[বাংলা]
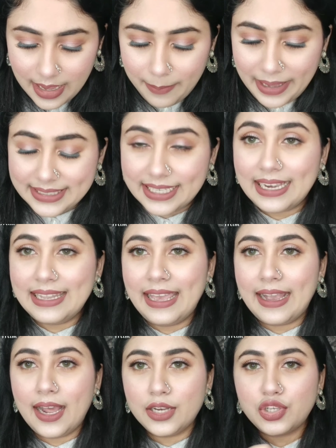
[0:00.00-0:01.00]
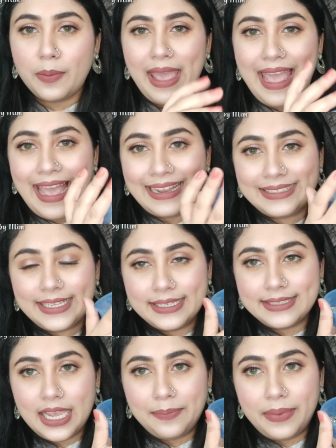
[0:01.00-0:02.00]
বেসিক্যালি এখানে সব অ্যান্টিক
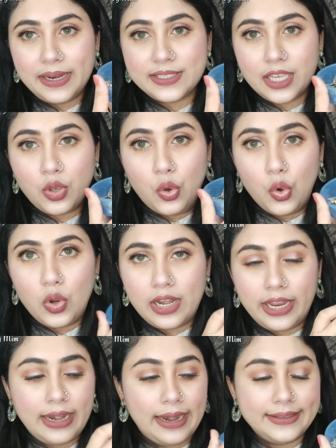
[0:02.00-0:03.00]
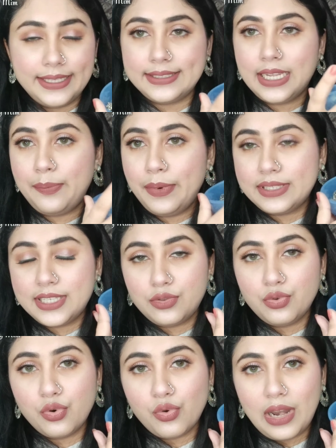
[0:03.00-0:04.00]
টাইপের যে গোল্ডেন অ্যান্টিক টাইপের যে
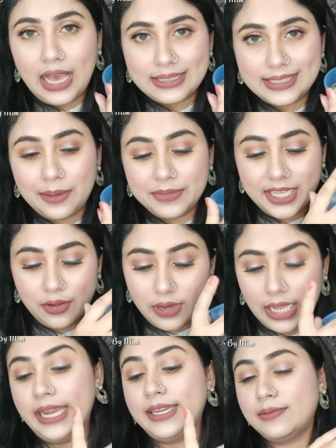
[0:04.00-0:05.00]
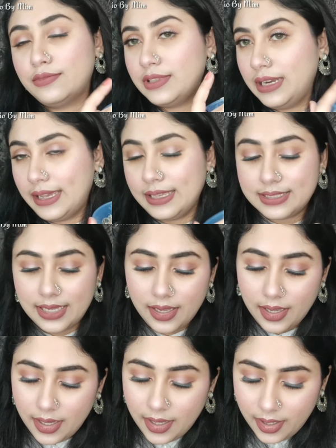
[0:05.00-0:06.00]
দুলগুলো আছে আমি সেগুলো এটার মধ্যে রেখেছি
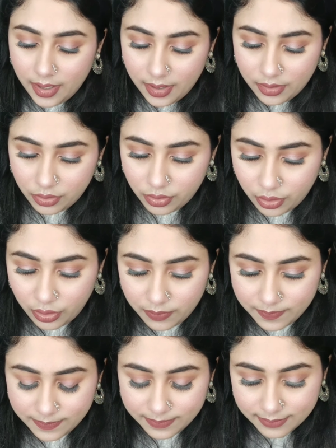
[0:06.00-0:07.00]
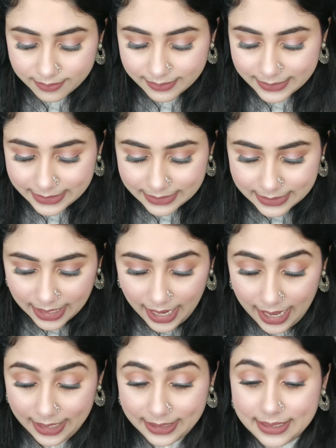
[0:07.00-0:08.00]
তো
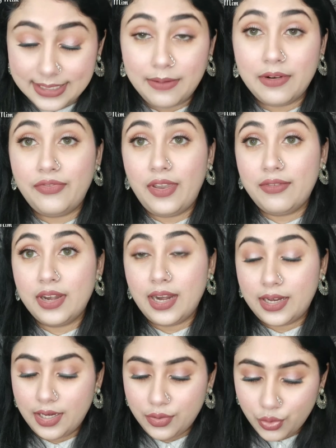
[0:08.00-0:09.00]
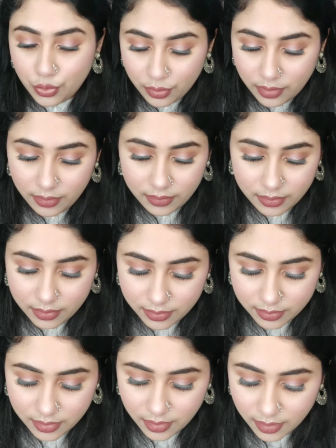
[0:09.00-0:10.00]
আরেকটা আছে আমার ফেভারিট একটা দুল
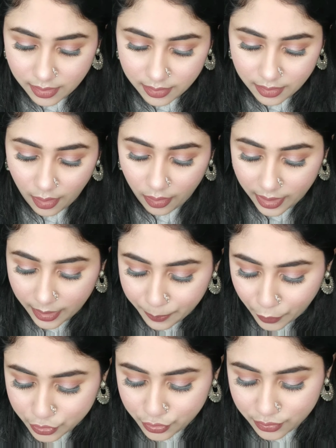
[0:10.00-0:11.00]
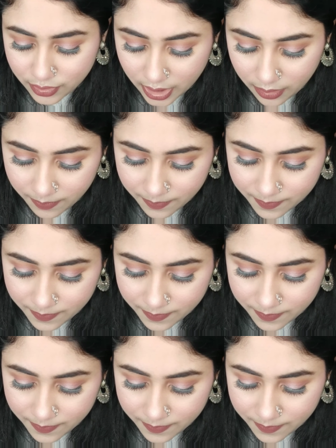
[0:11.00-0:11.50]
অনেক পছন্দের